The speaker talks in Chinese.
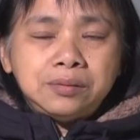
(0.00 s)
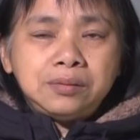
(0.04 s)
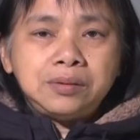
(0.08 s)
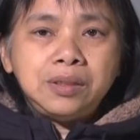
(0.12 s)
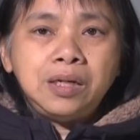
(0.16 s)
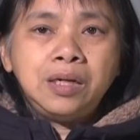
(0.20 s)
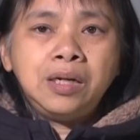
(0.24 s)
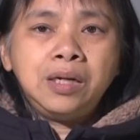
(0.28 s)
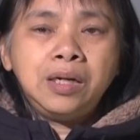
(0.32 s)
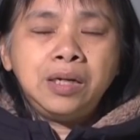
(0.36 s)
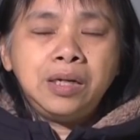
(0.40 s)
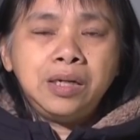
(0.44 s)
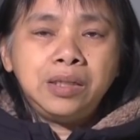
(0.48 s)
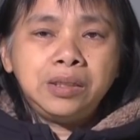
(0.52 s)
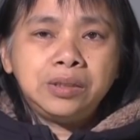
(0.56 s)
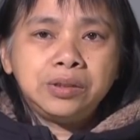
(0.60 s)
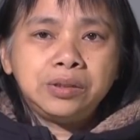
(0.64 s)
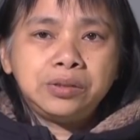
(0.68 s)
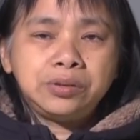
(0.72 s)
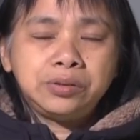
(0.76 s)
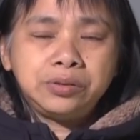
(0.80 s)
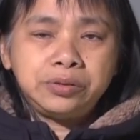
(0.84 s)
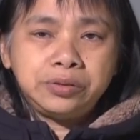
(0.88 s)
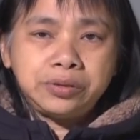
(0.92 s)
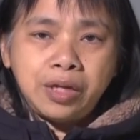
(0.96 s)
呃，
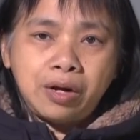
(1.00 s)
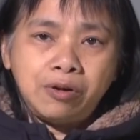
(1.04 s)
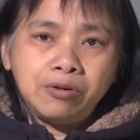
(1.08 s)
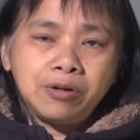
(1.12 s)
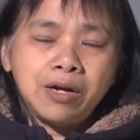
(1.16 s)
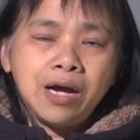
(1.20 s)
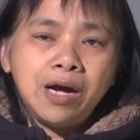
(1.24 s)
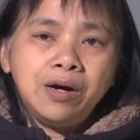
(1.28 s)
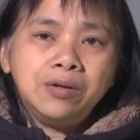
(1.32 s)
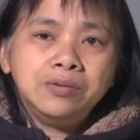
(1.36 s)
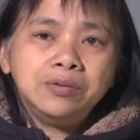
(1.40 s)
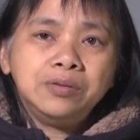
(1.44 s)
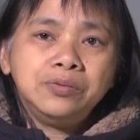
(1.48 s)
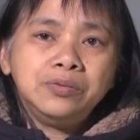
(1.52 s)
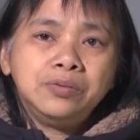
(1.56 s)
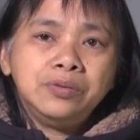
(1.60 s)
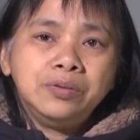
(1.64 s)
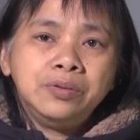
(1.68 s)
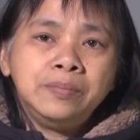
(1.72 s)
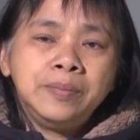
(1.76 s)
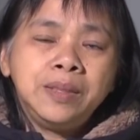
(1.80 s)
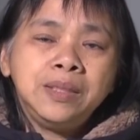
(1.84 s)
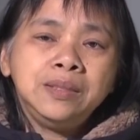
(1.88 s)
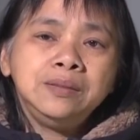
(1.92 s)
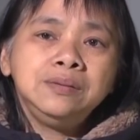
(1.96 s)
祷告。
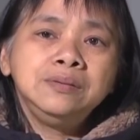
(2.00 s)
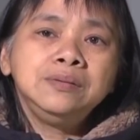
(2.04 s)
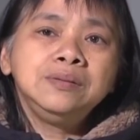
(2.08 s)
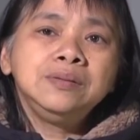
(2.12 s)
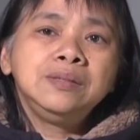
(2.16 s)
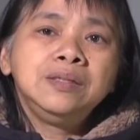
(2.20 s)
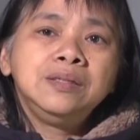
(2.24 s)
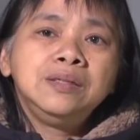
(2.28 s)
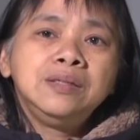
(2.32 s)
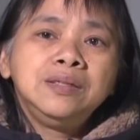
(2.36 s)
我们